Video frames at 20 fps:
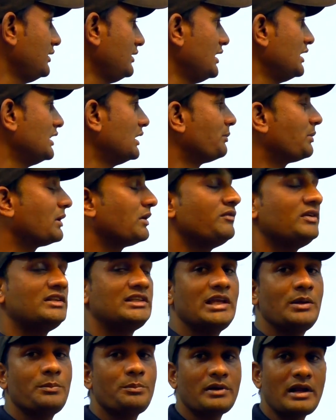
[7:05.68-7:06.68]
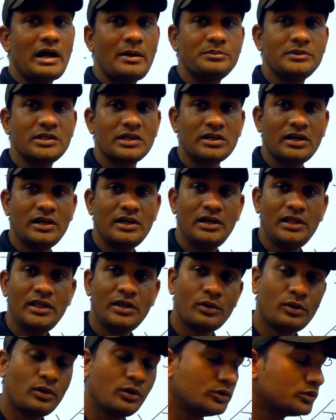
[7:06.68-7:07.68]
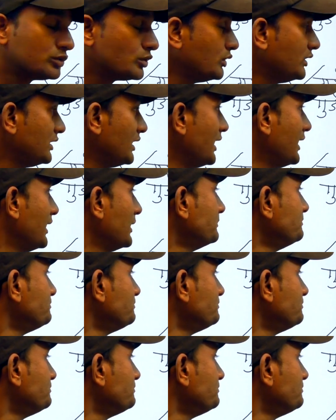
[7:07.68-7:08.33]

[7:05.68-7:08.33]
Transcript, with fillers: नींद पर विजय प्राप्त कर ली हो तो ये